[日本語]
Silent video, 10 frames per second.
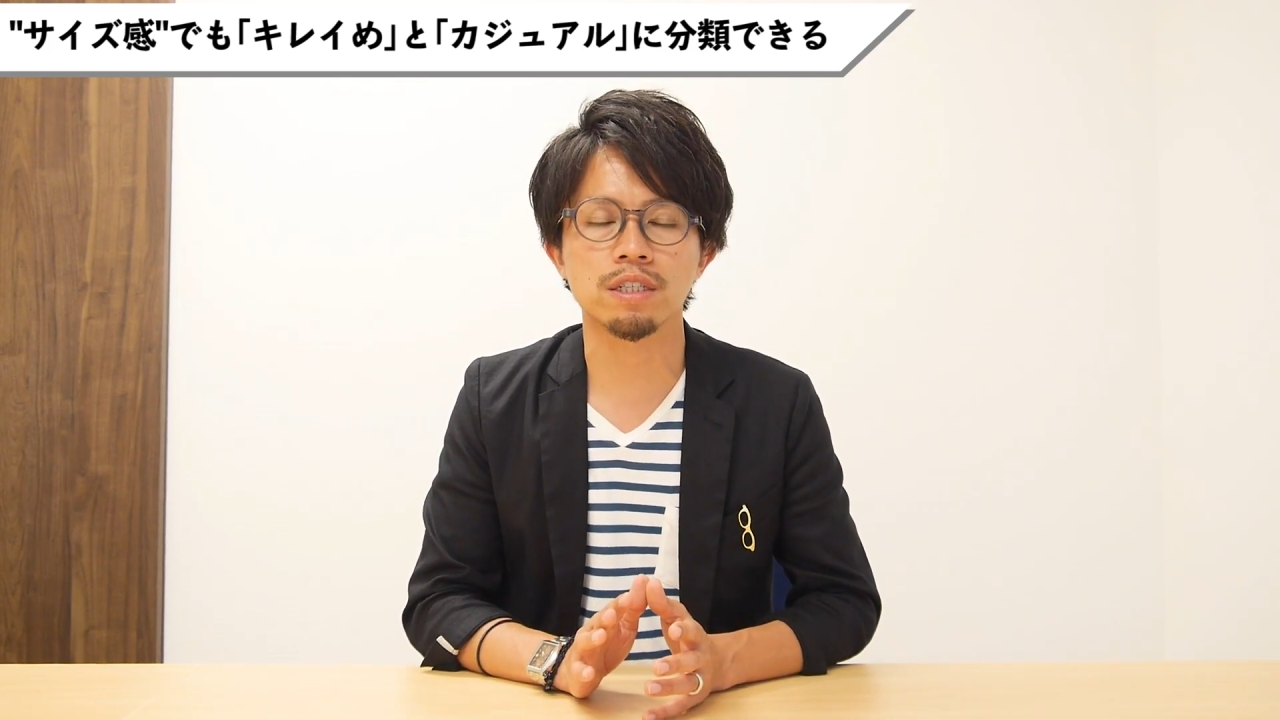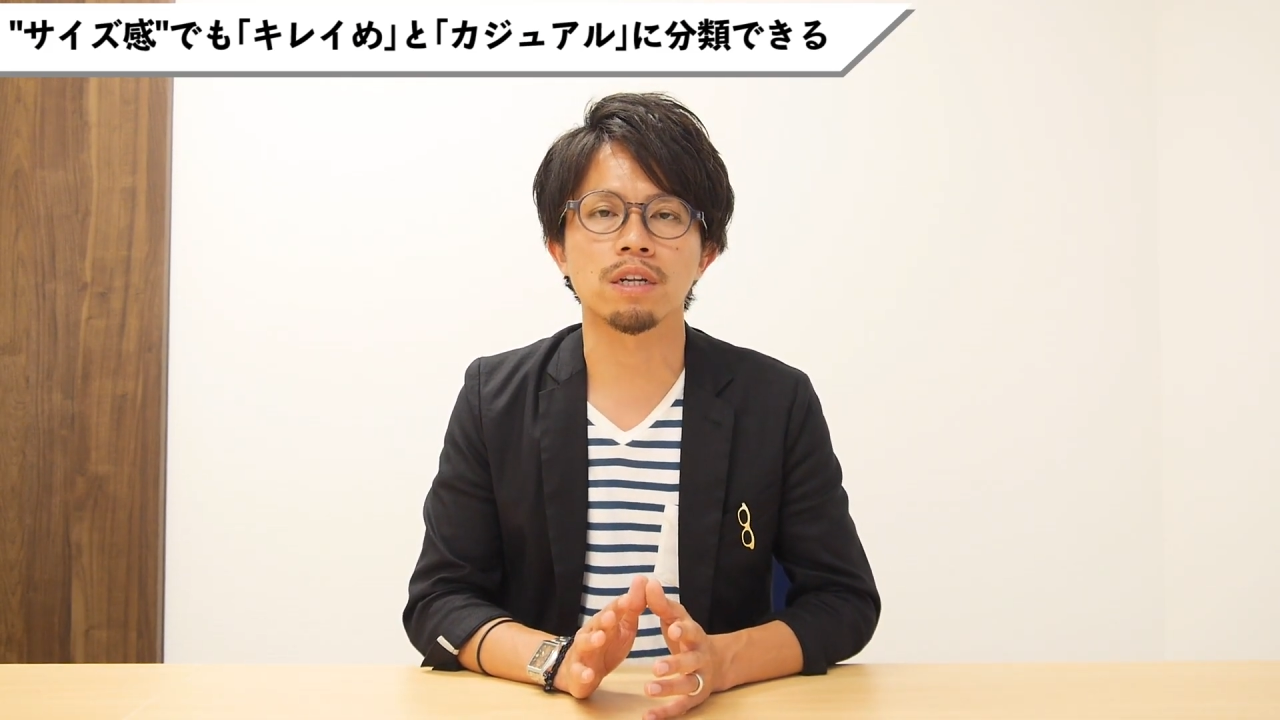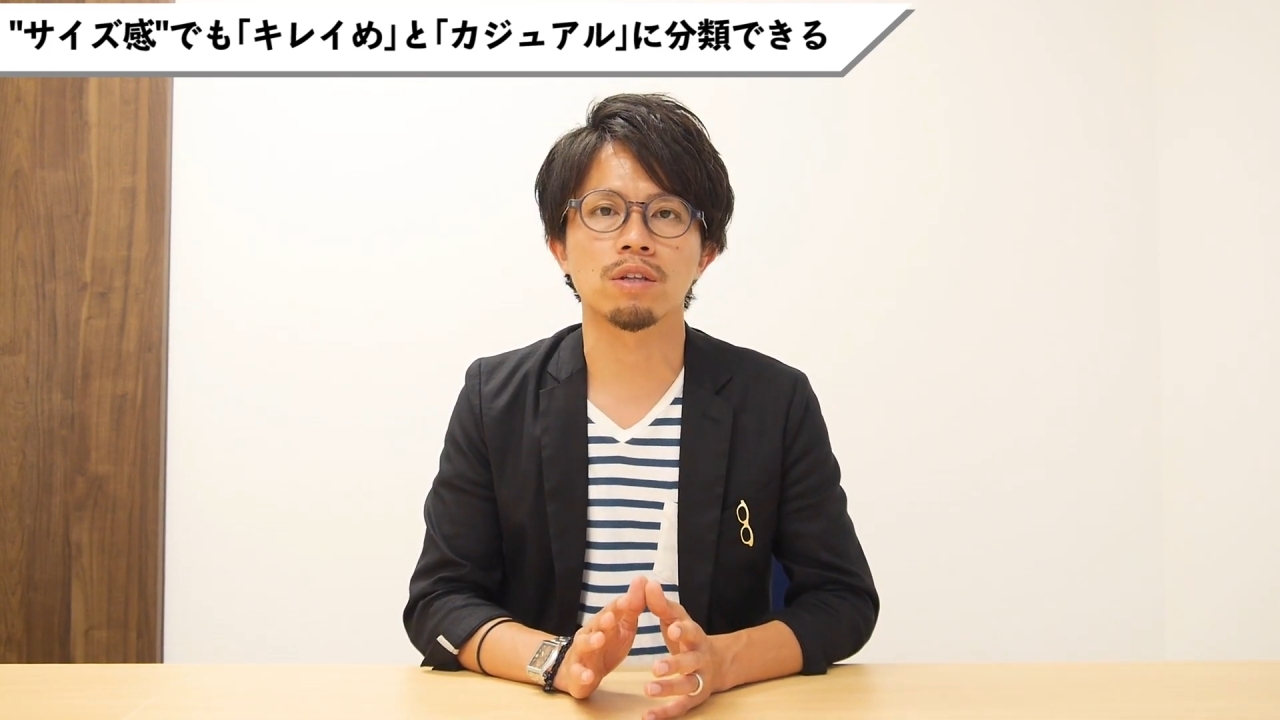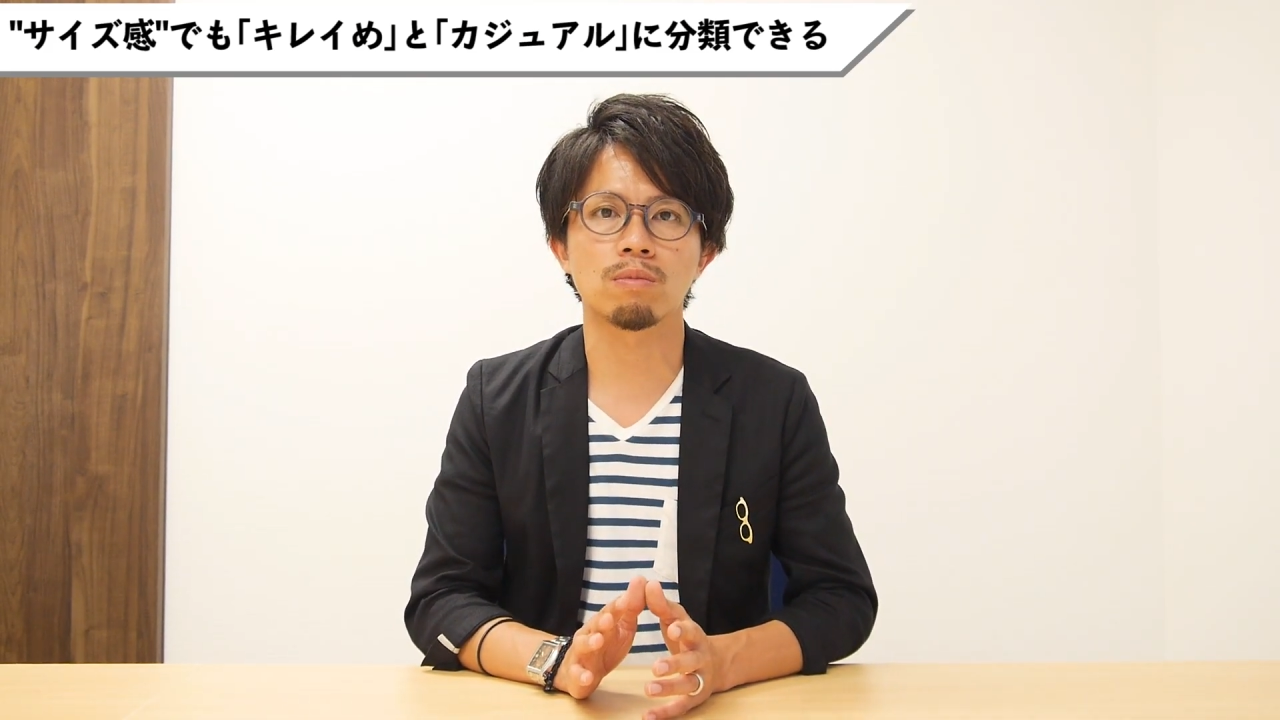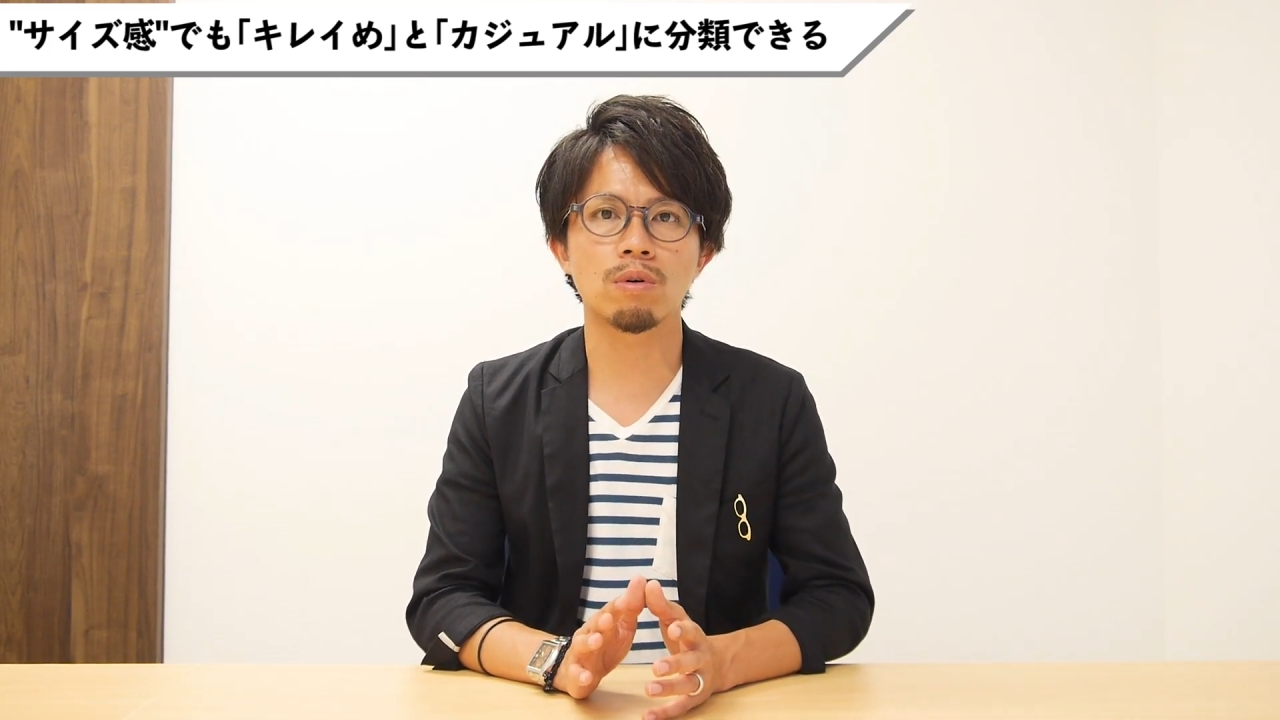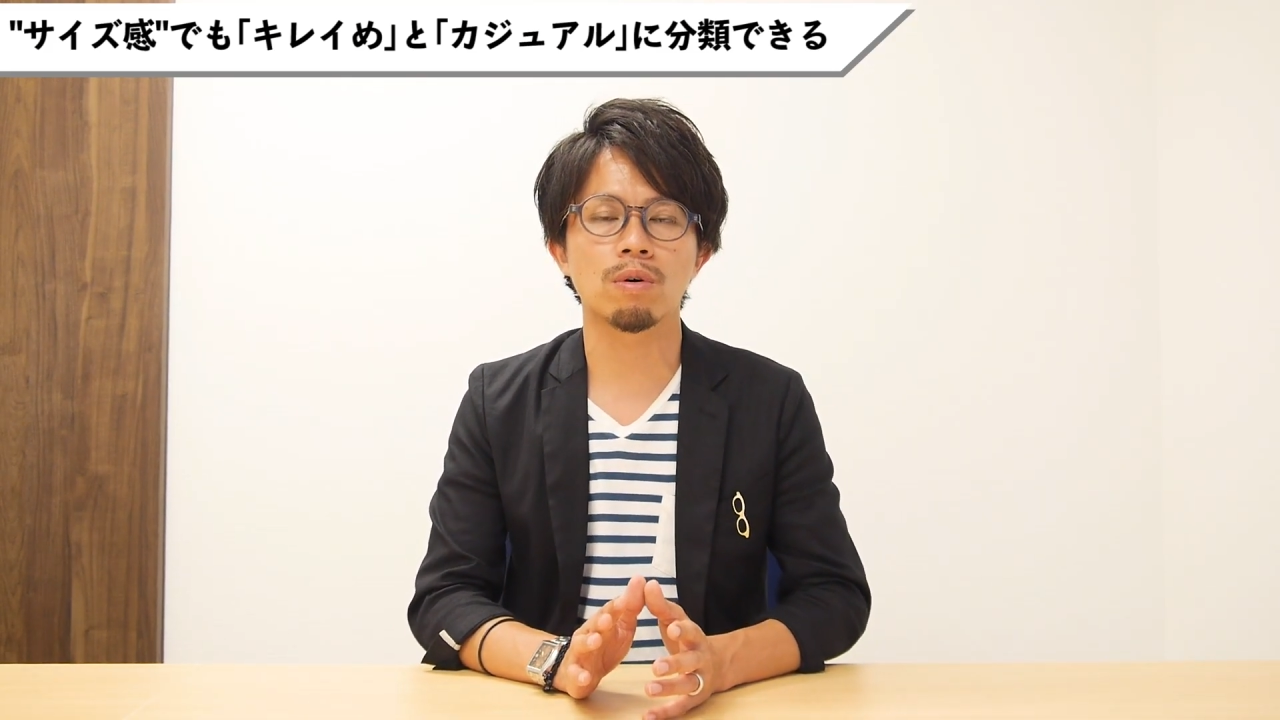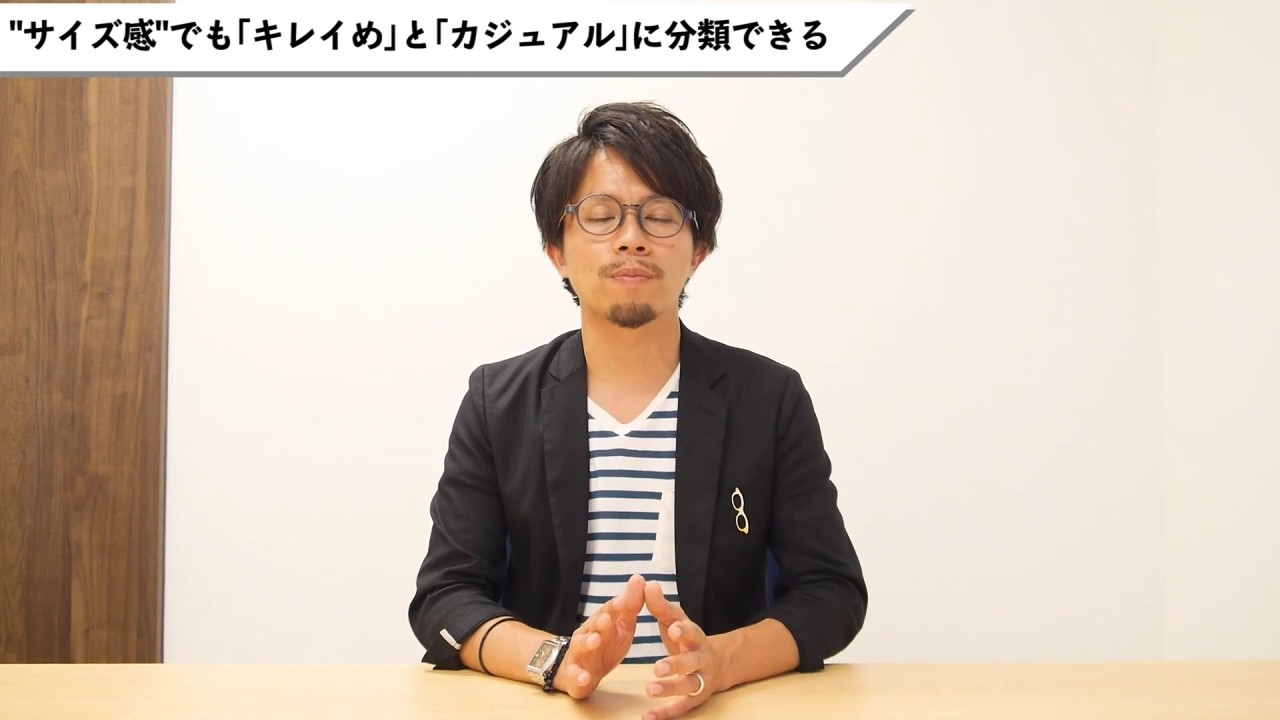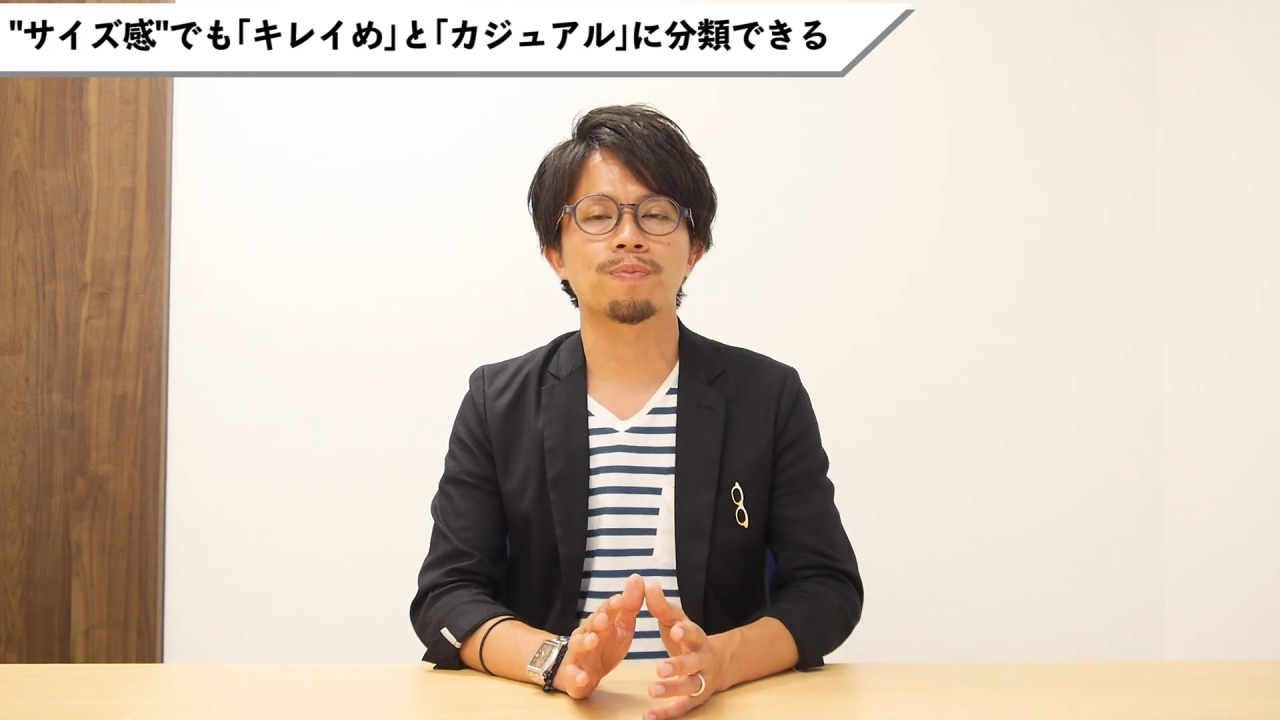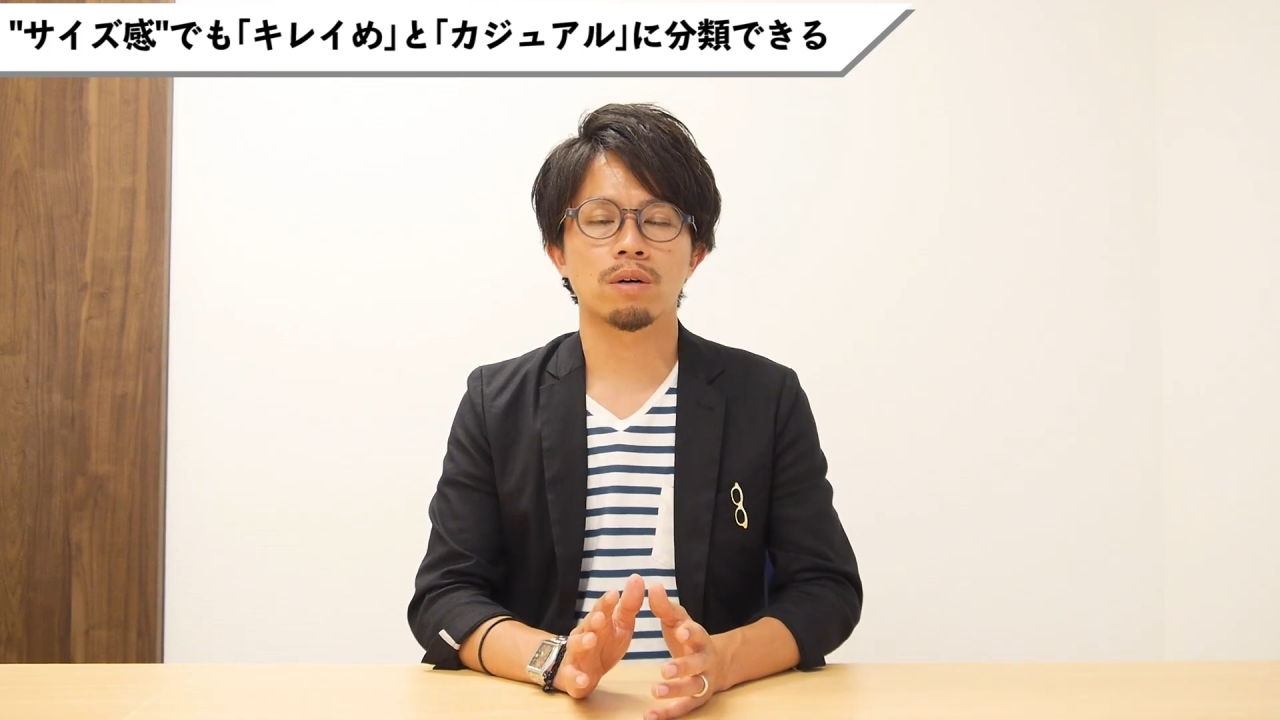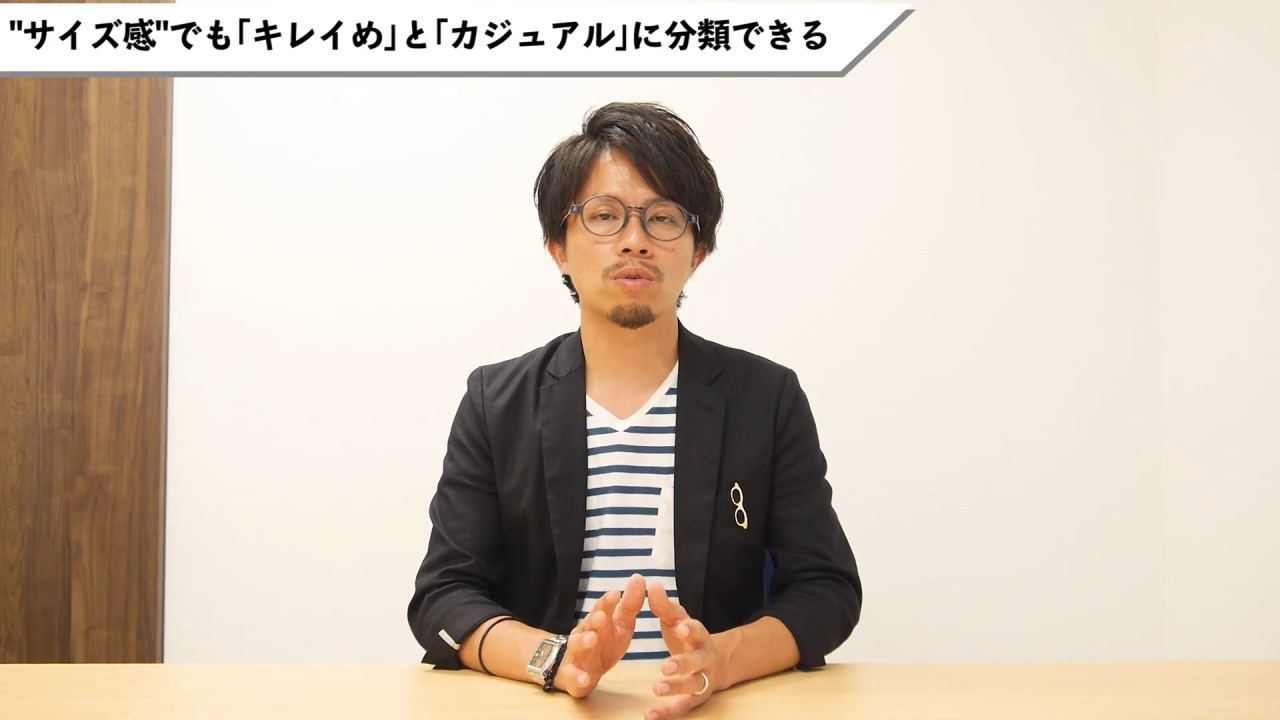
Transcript: すけれども、